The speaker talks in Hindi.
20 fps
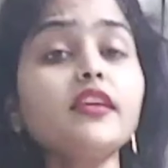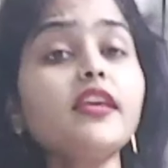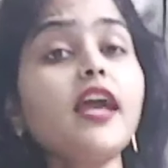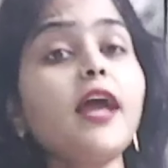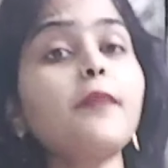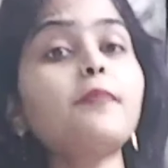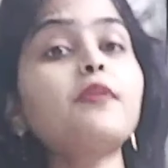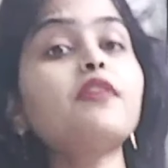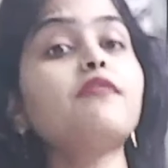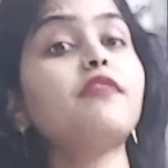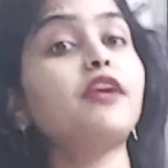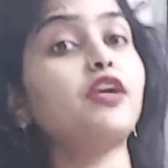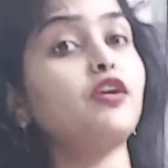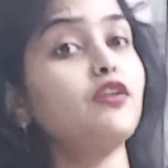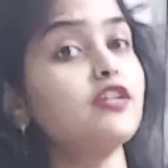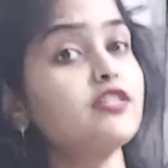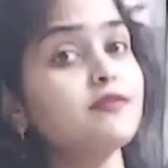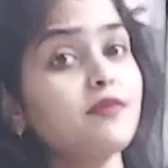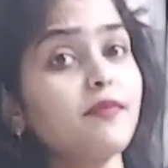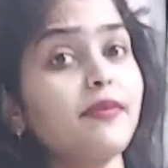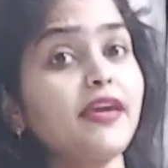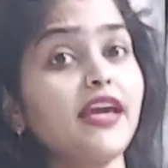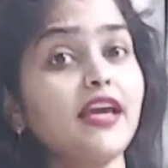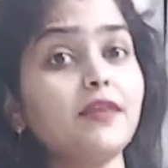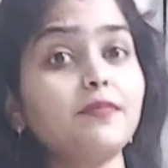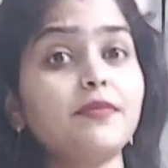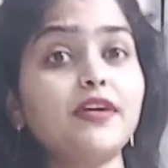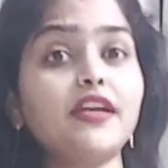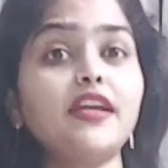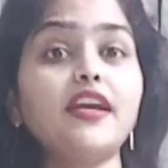यह आपके वेट लॉस में भी
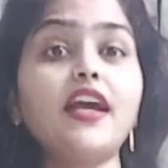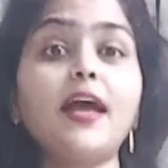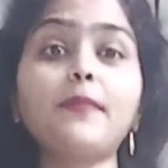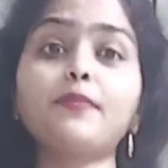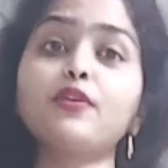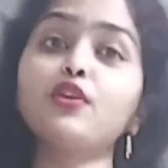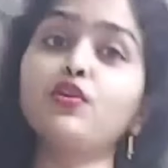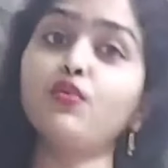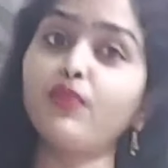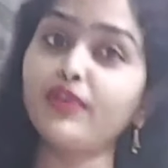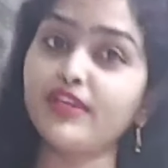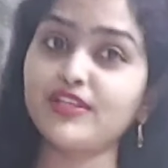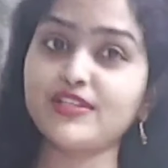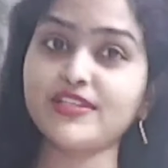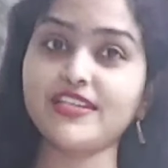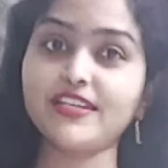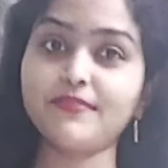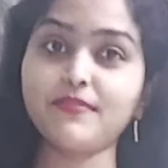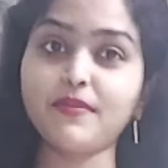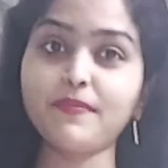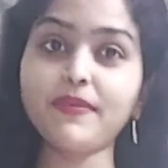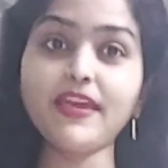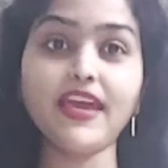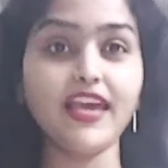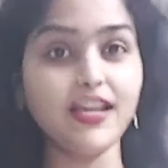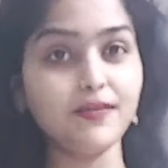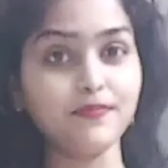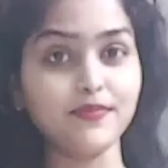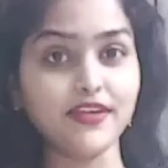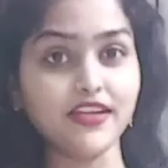हेल्प करेगा आपकी ग्लोइंग स्किन में भी
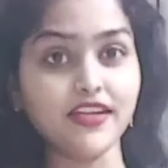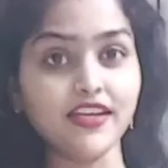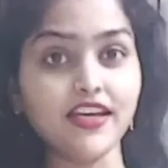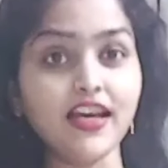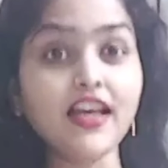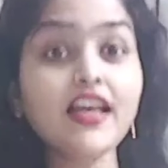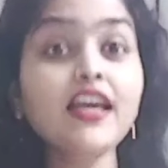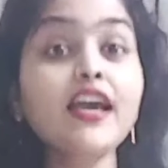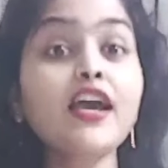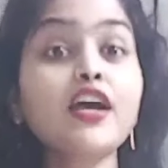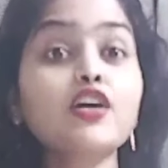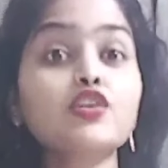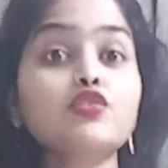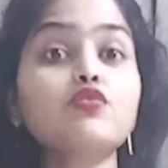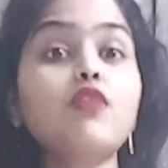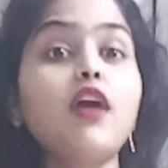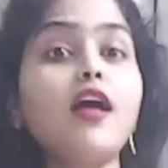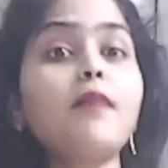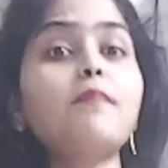हेल्प करेगा सो so,